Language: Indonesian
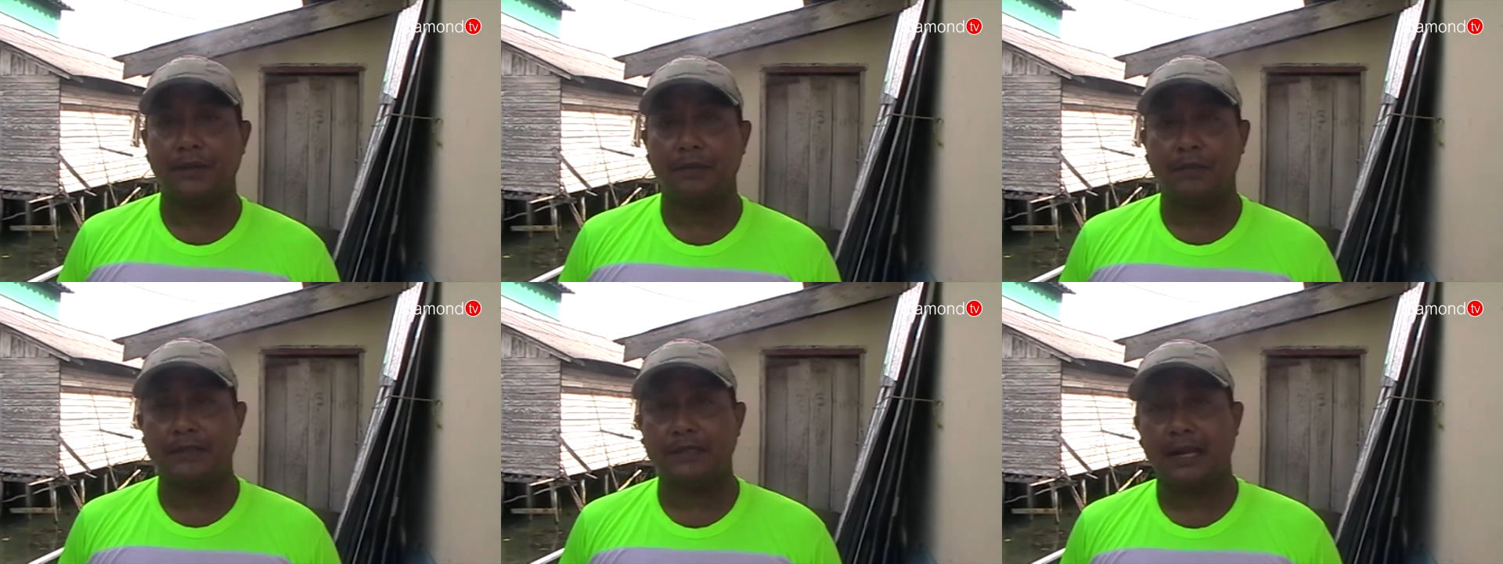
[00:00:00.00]

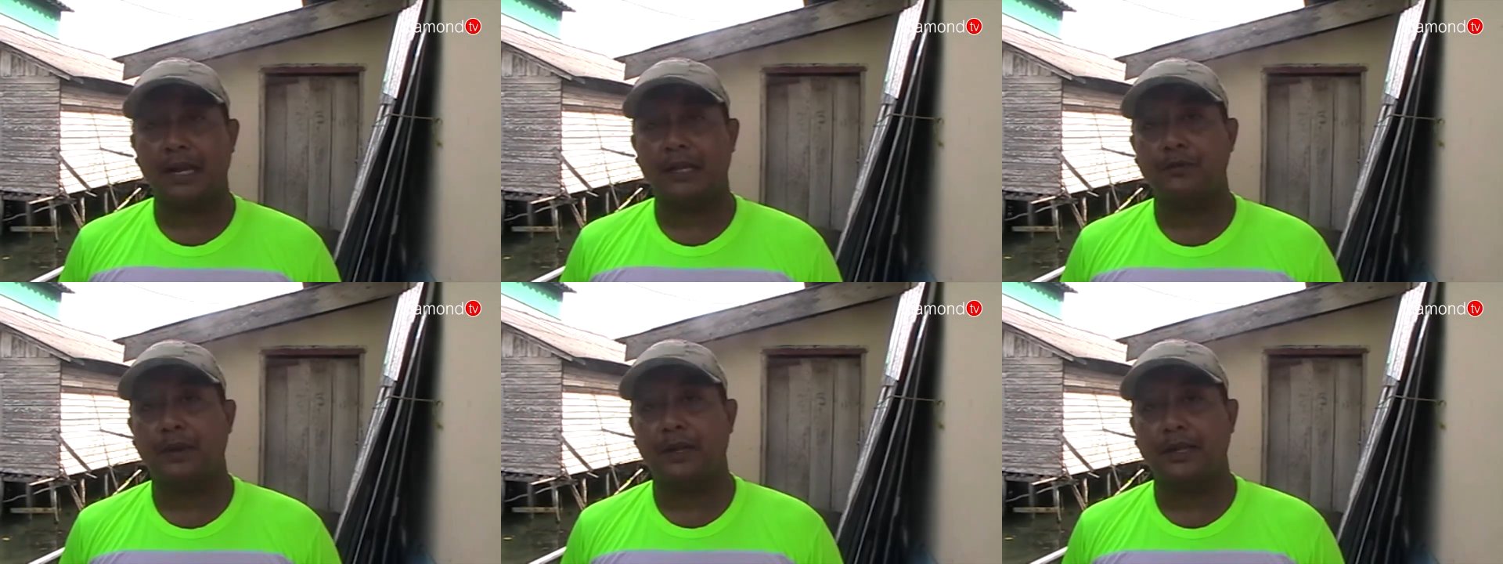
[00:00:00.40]
pemasangan
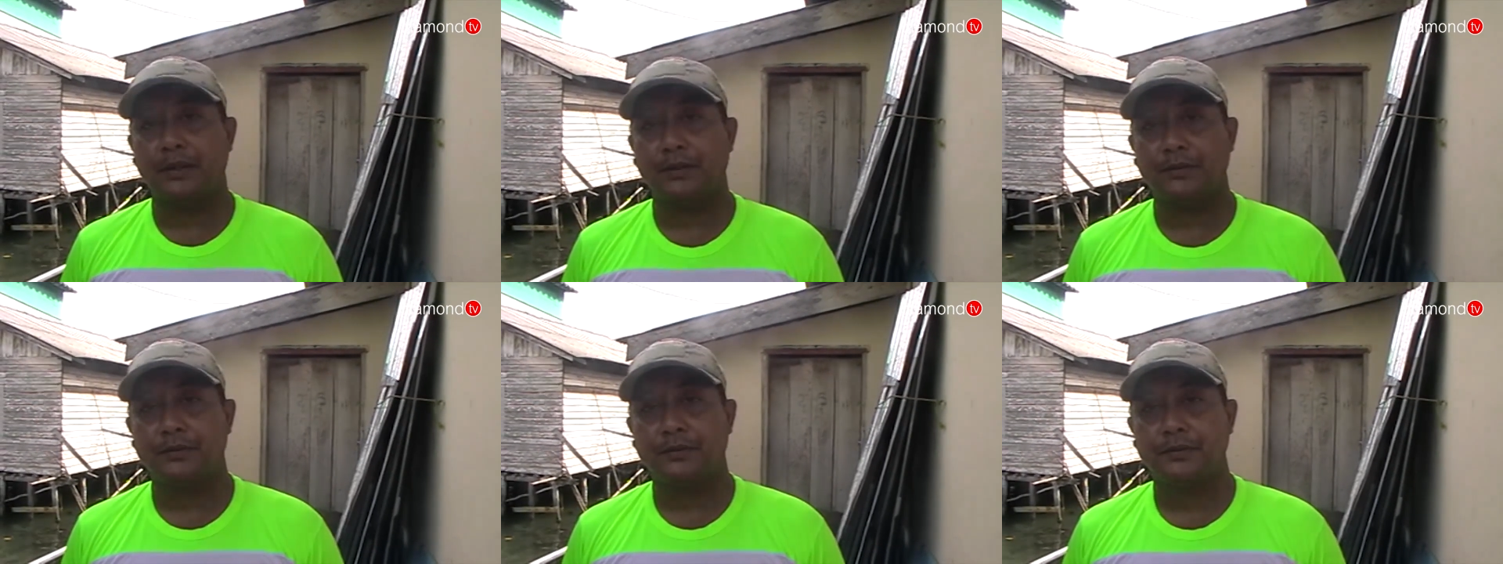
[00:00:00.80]

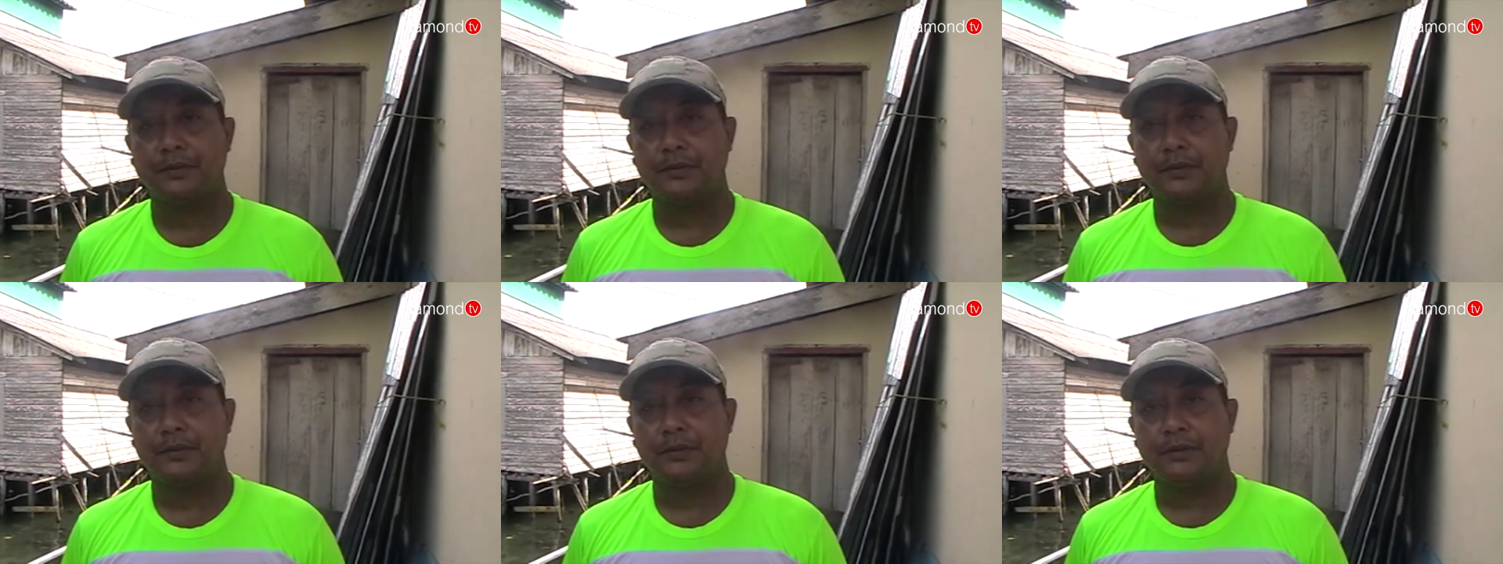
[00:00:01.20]
aspalnya itu
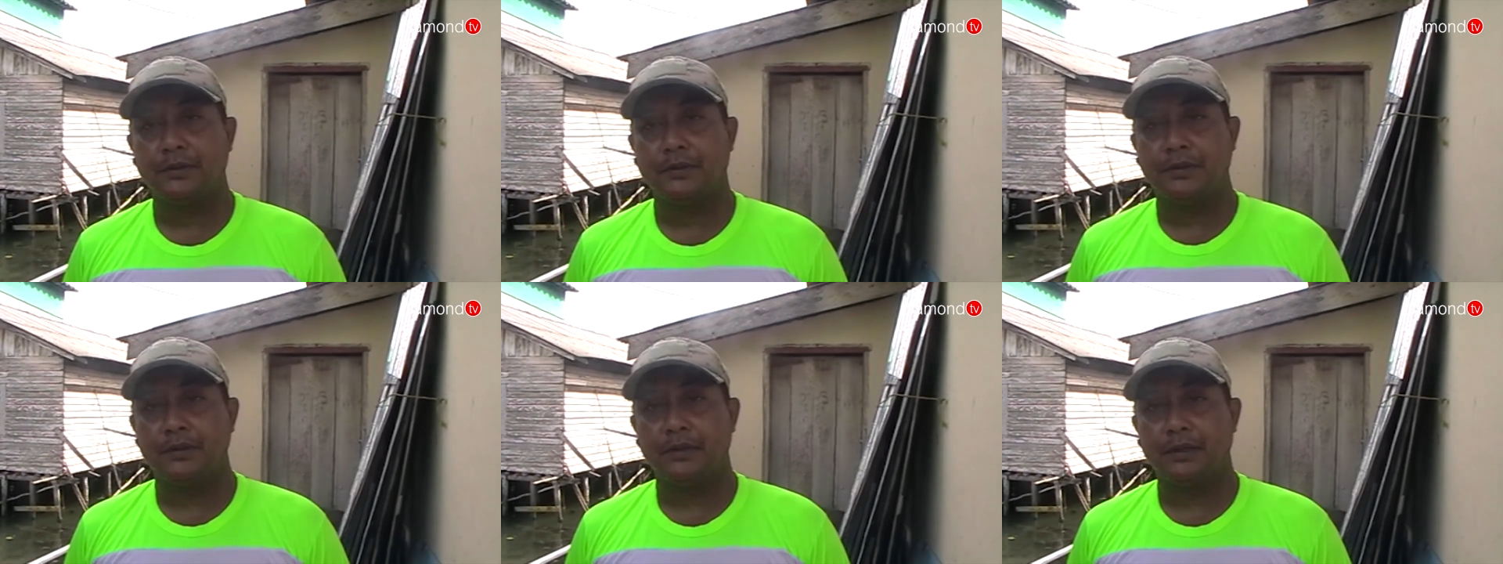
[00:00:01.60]
pengasal
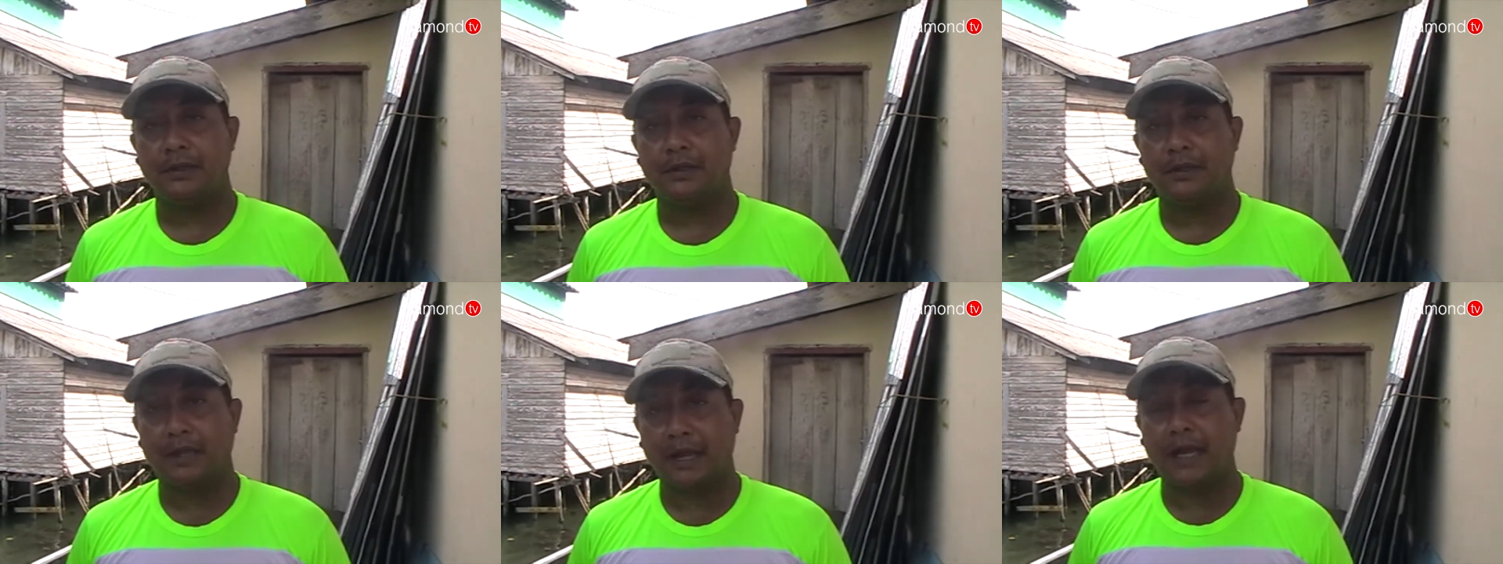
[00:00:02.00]

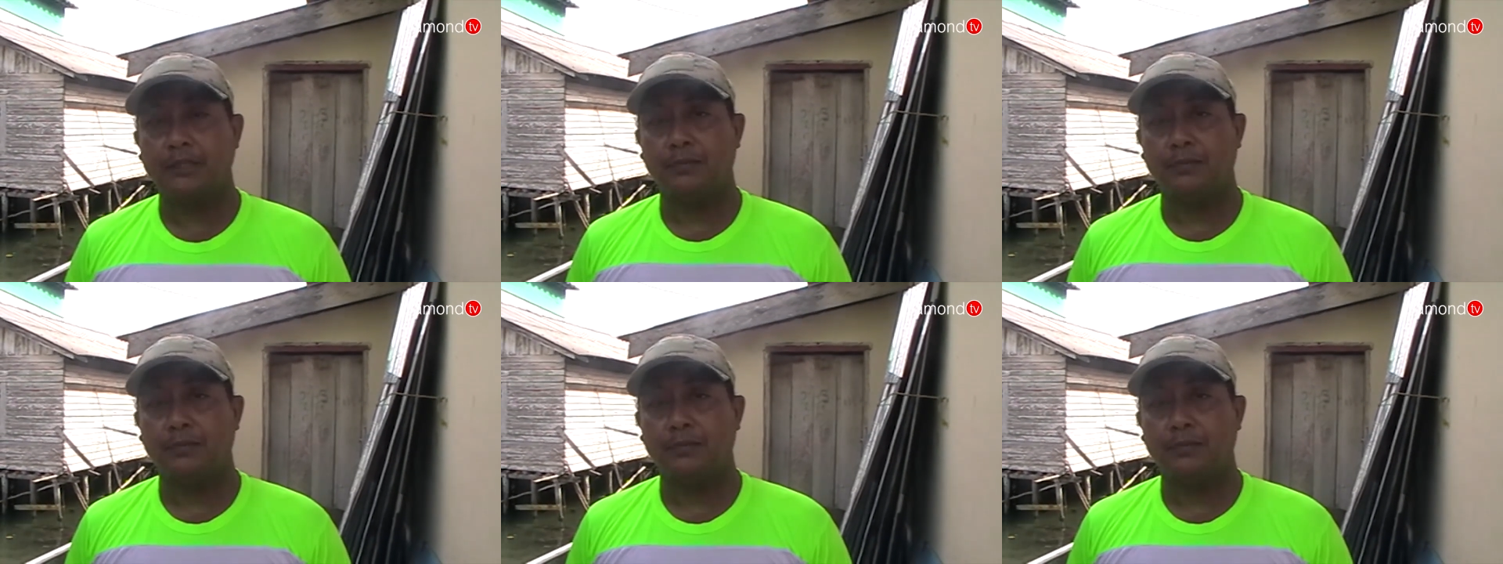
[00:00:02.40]
aspalnya ya?